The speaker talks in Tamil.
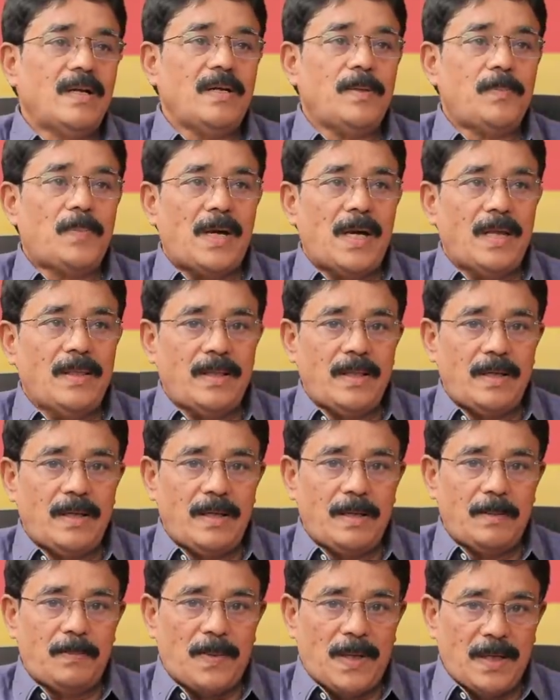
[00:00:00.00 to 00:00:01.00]
இப்போ அந்த
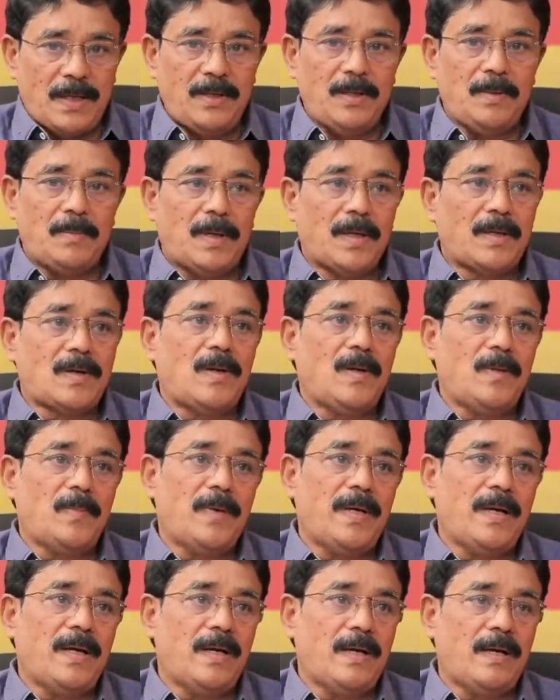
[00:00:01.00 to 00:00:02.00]
பகுதி
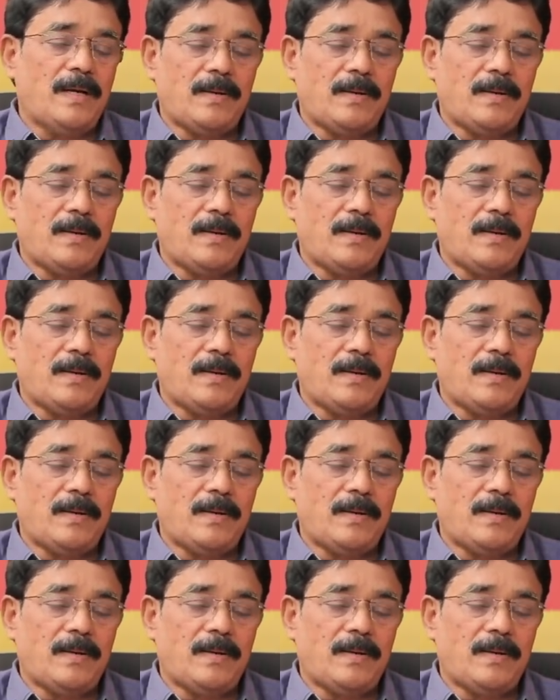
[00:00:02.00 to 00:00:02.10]
மக்களுமே